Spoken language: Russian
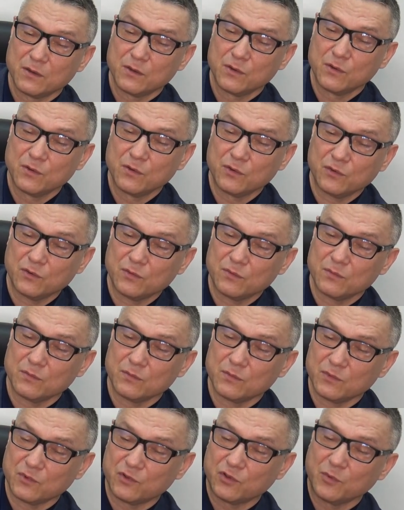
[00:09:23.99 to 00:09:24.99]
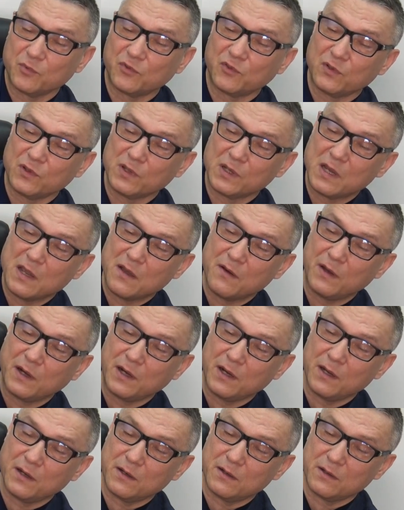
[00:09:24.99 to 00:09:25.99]
Ну, собственно
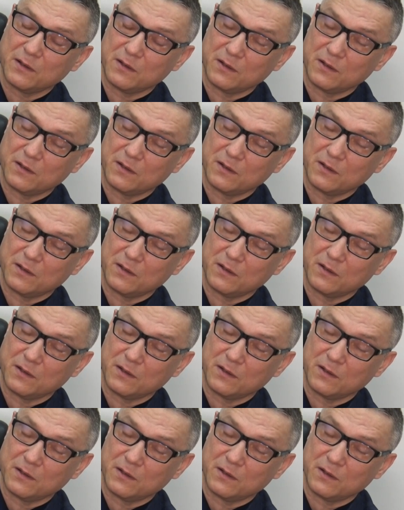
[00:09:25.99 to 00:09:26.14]
говоря,